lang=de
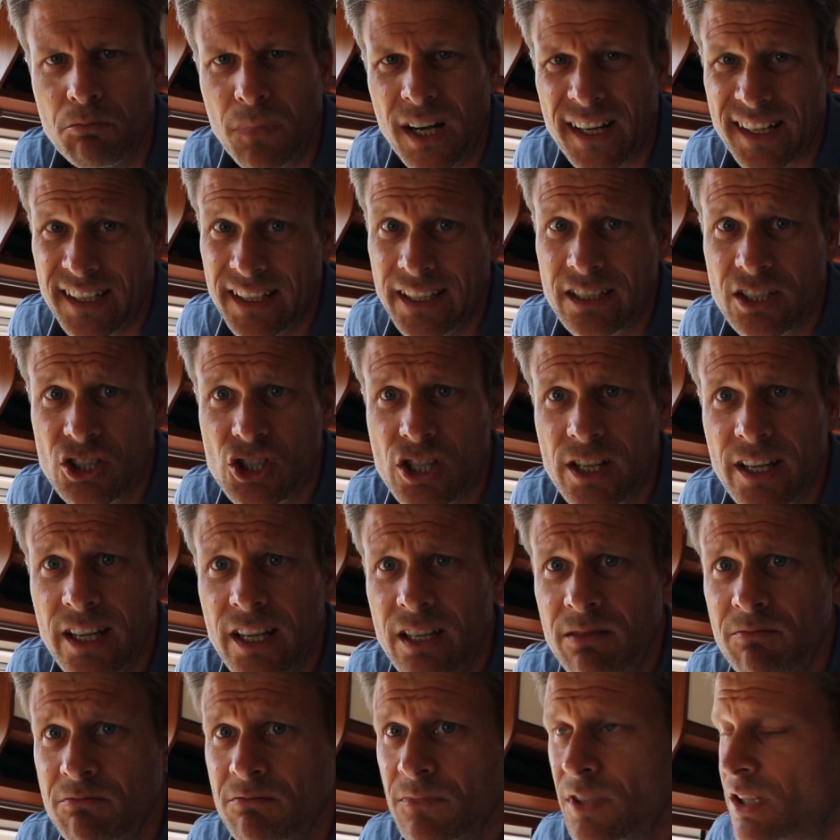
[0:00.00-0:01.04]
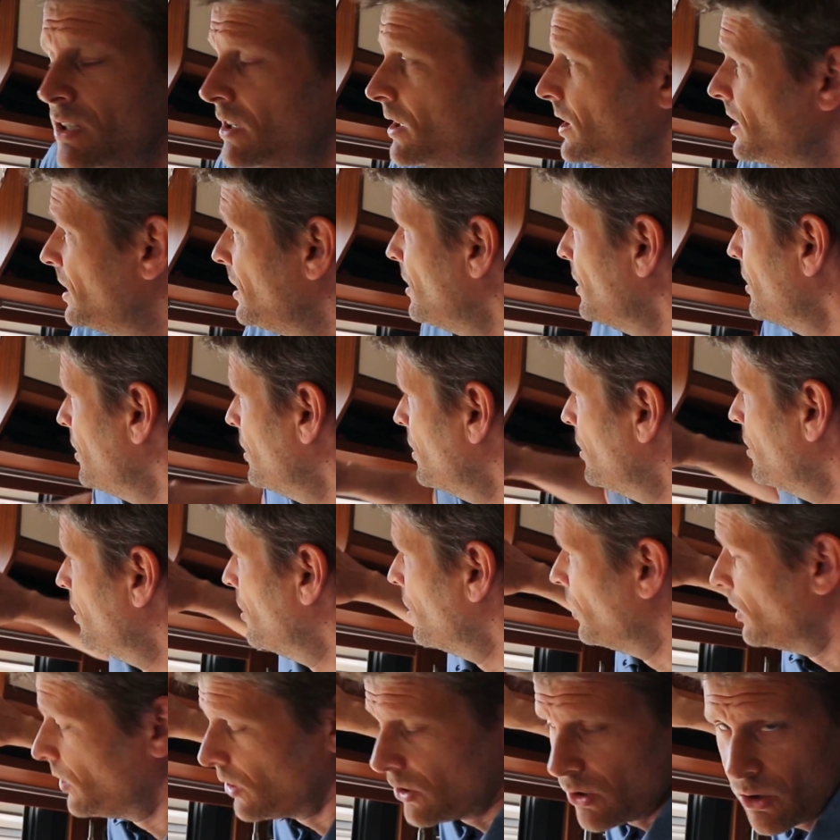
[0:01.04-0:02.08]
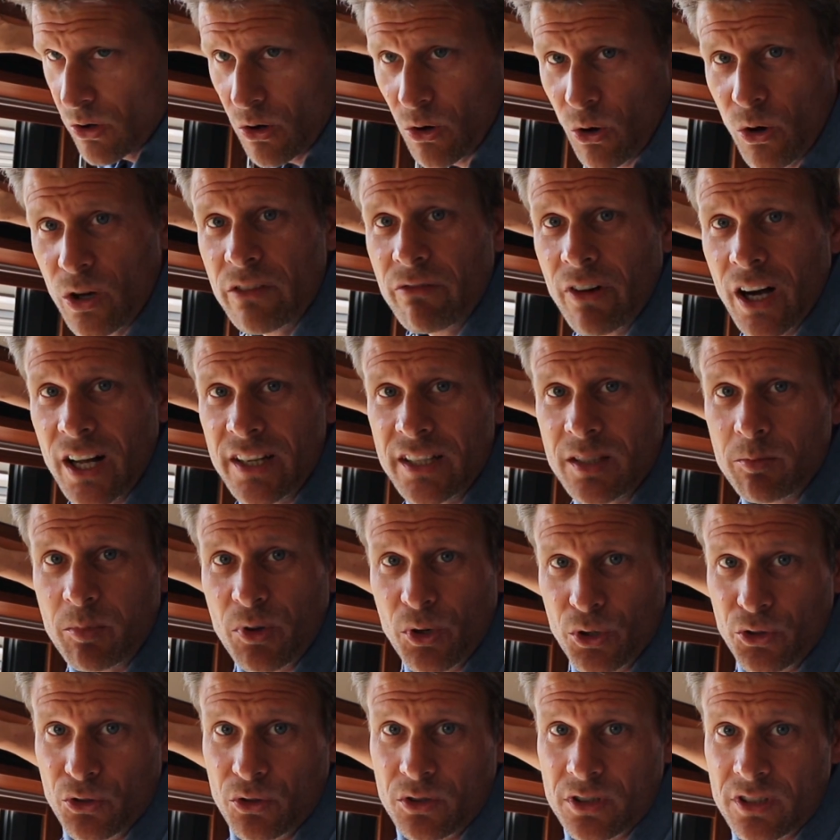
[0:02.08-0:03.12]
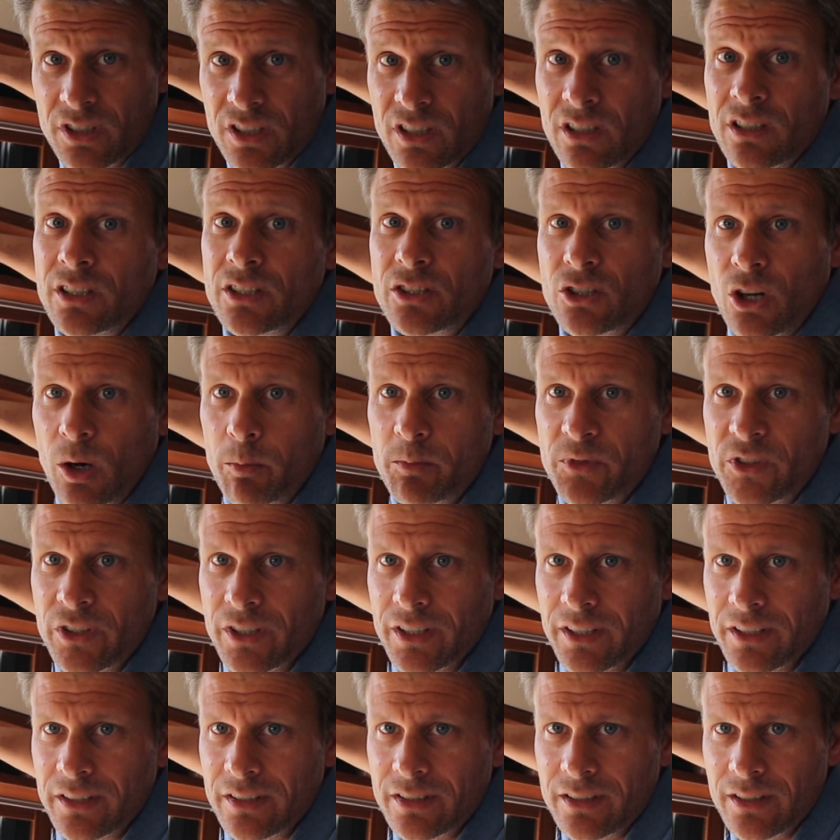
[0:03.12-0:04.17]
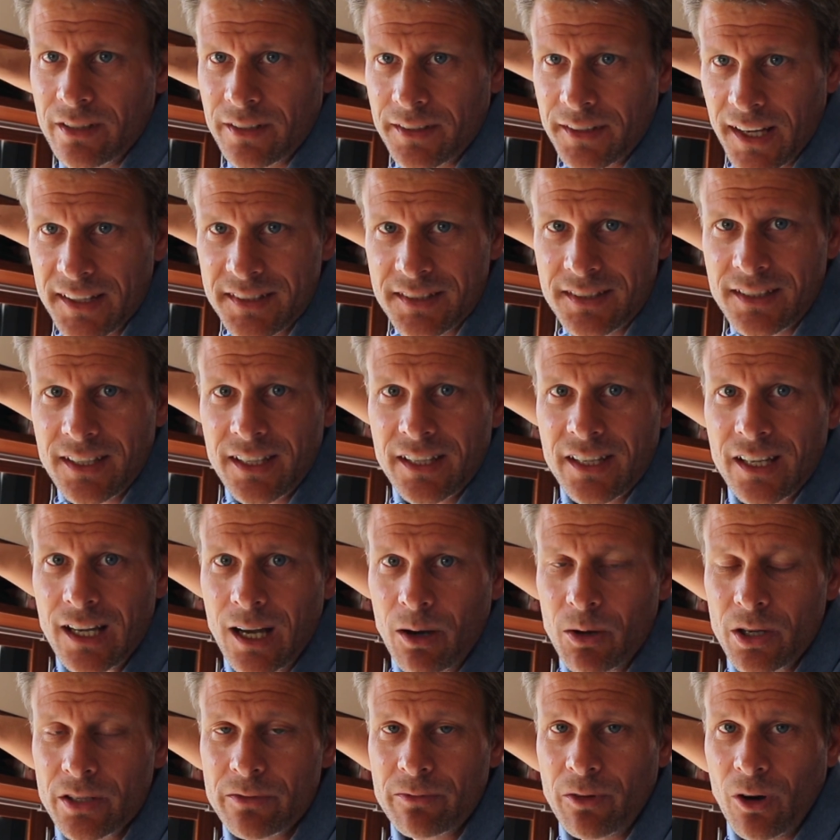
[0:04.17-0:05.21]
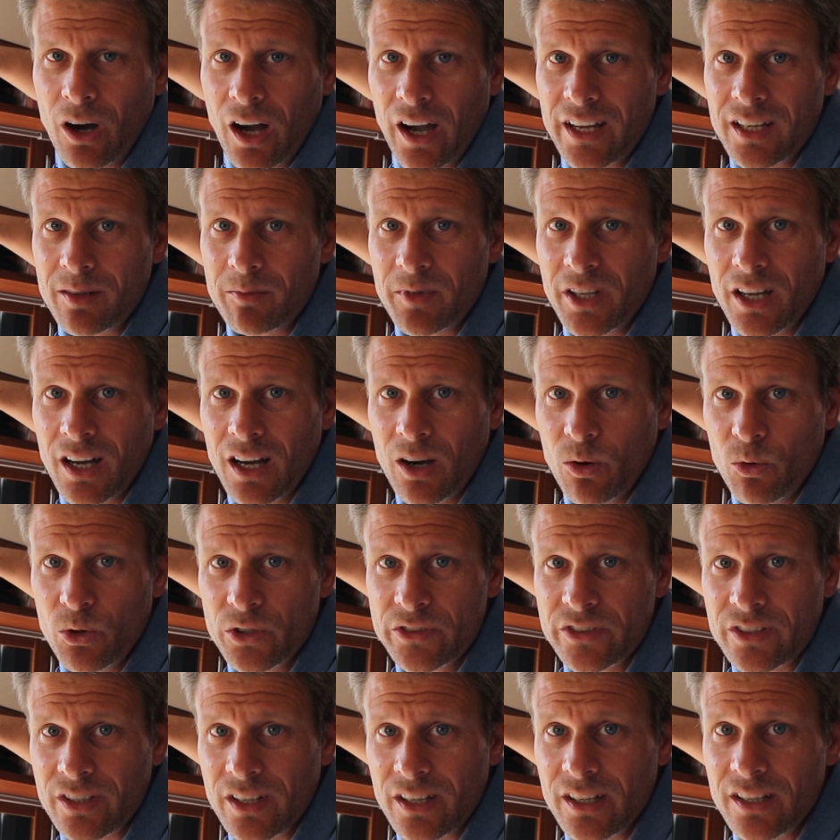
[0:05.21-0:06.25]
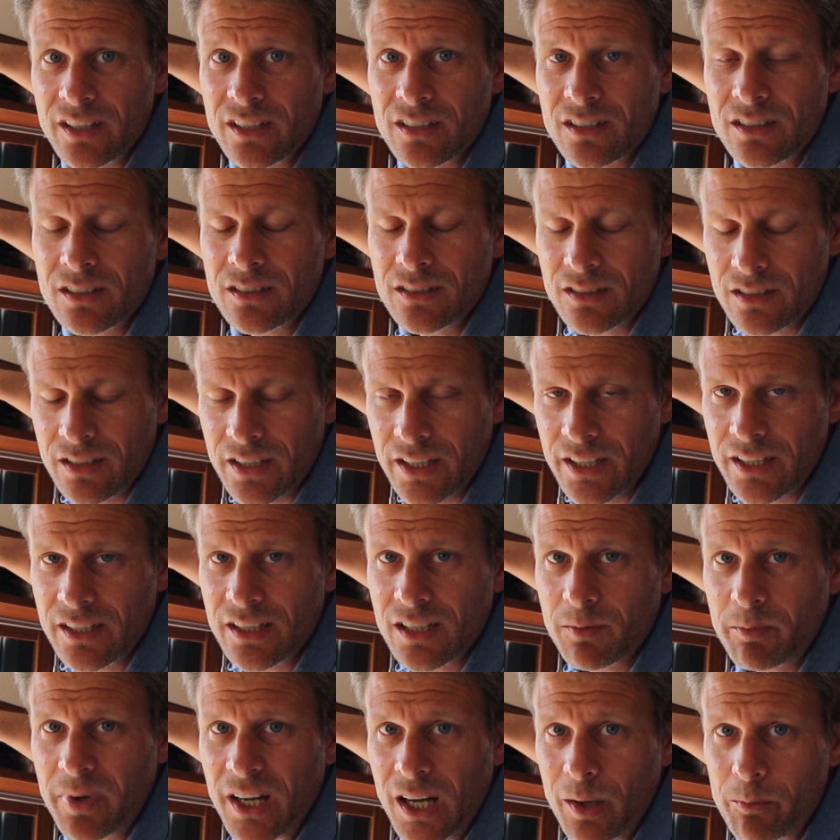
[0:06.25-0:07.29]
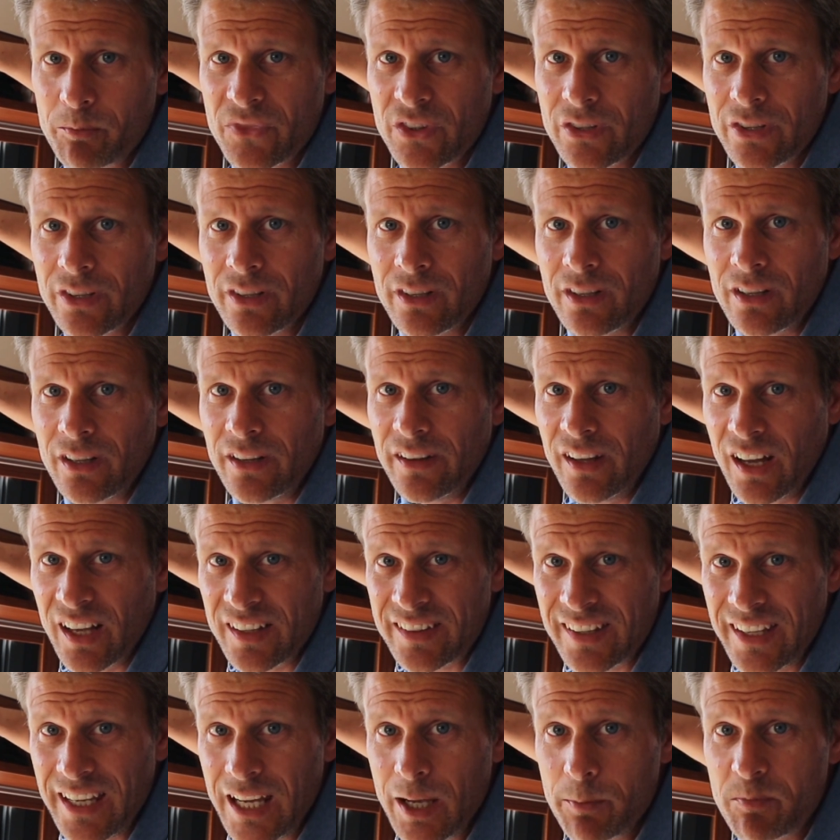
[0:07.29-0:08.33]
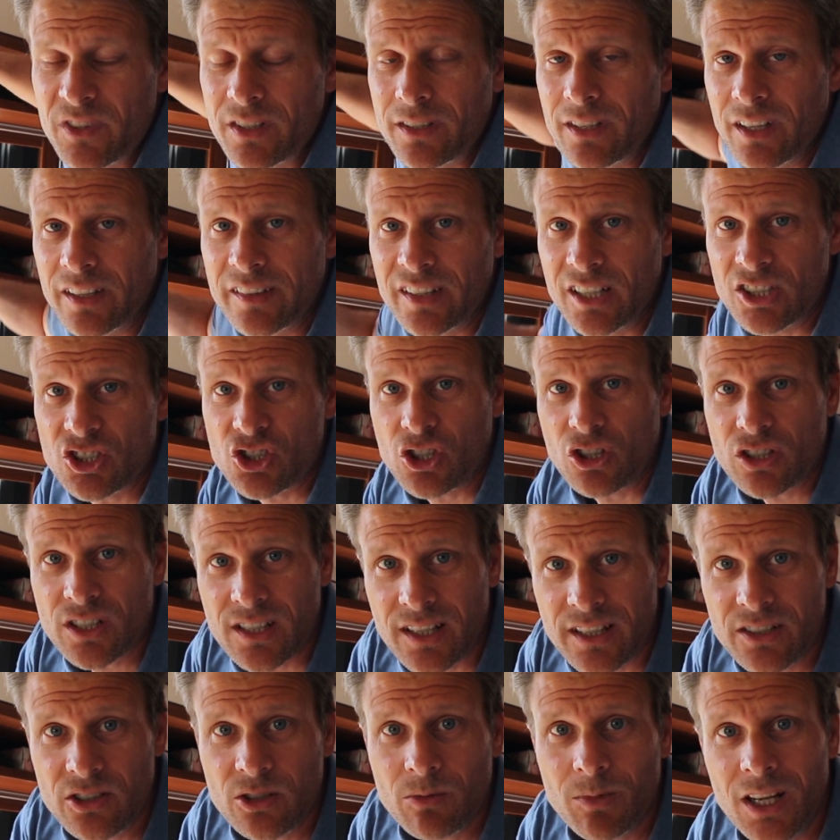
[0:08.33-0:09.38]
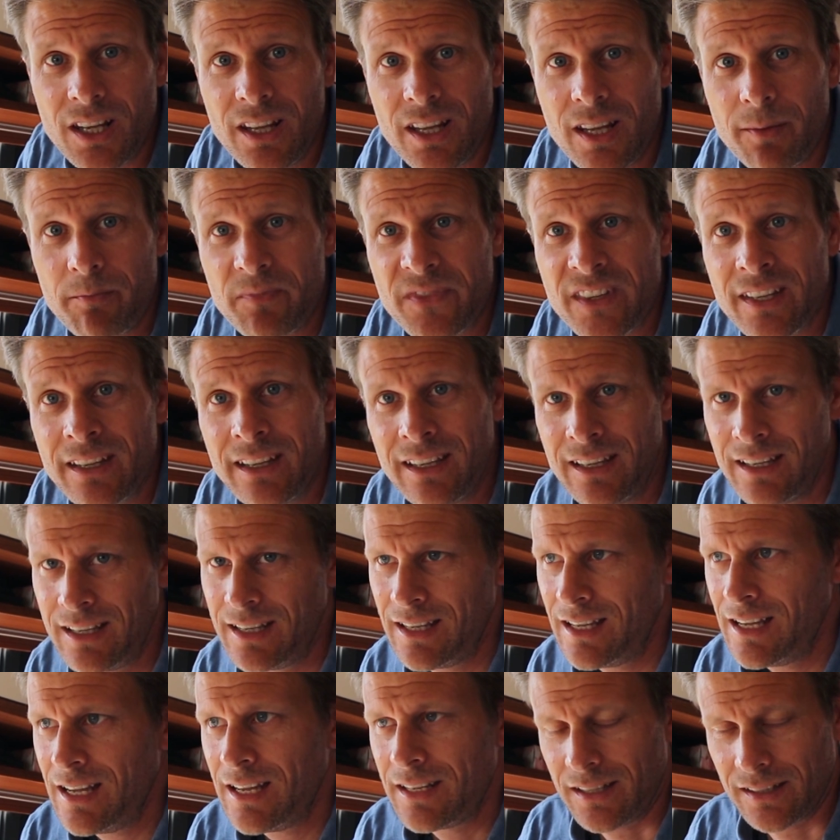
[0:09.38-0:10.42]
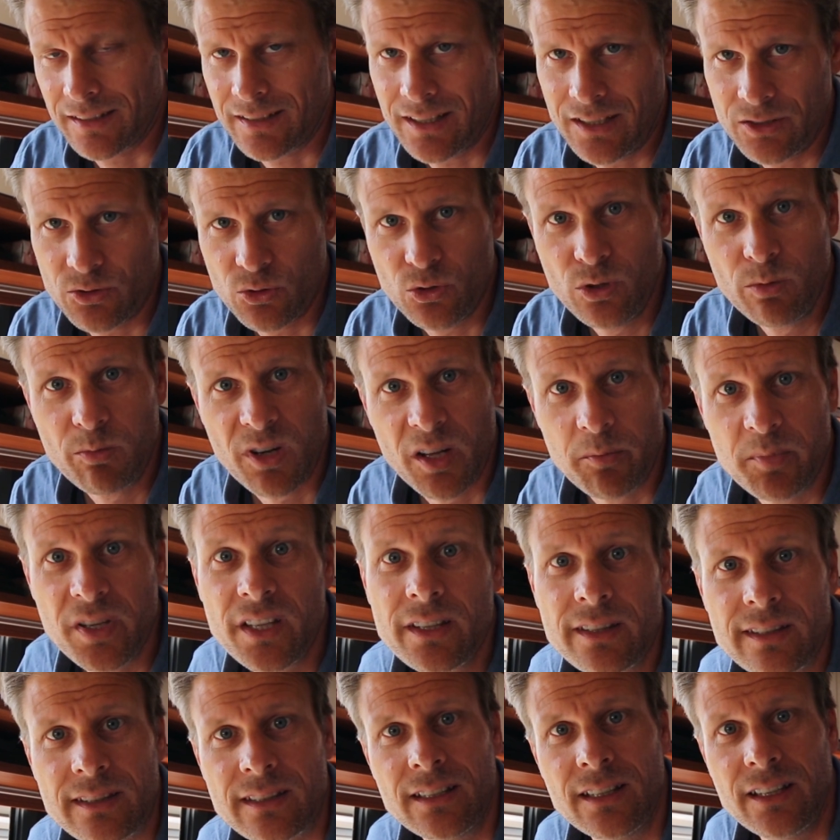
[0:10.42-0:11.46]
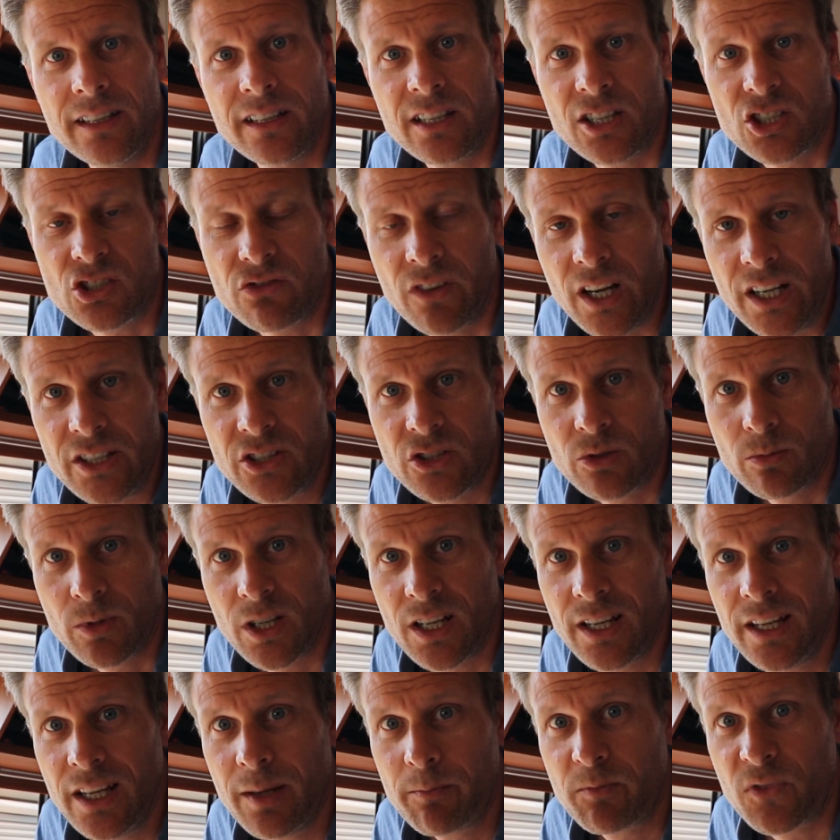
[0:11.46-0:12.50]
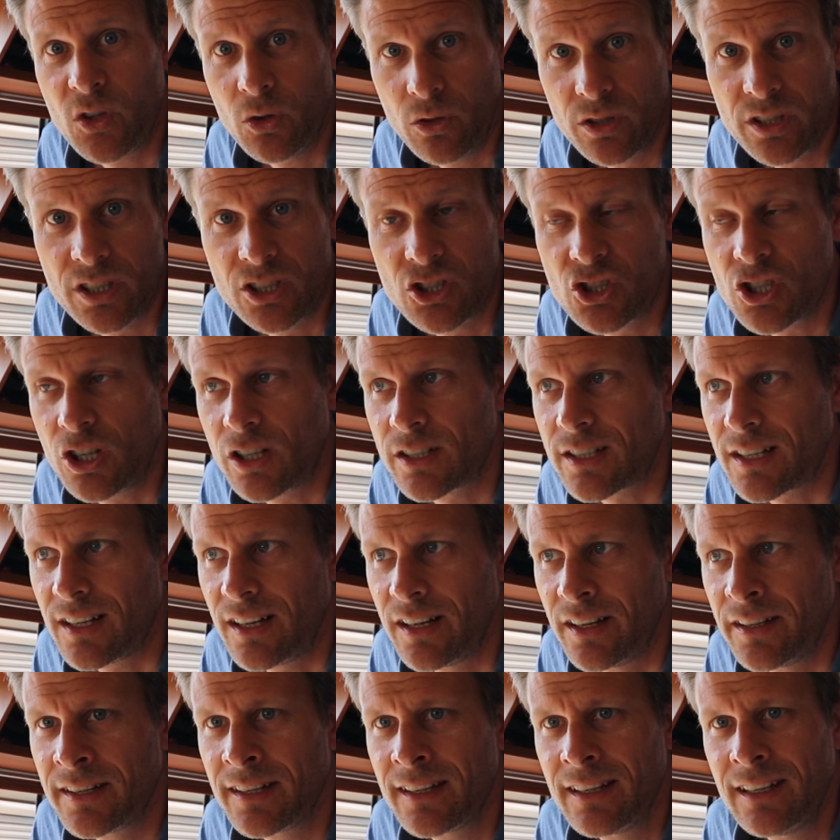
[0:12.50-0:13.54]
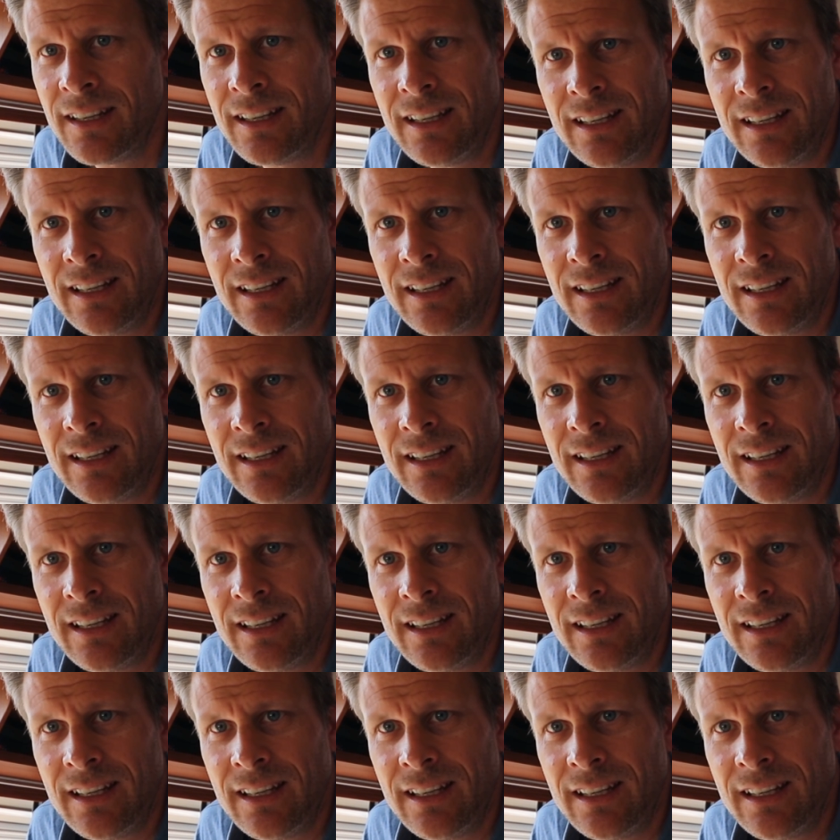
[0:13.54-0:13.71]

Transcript: Magnete stehe und weil die Produkte top sind. Das Ding habe ich vor einem Jahr Ostern hingepappt. Das hebt, das hat Schottland überlebt. Das hat üble Pisten in der Schweiz überlebt und in Schottland.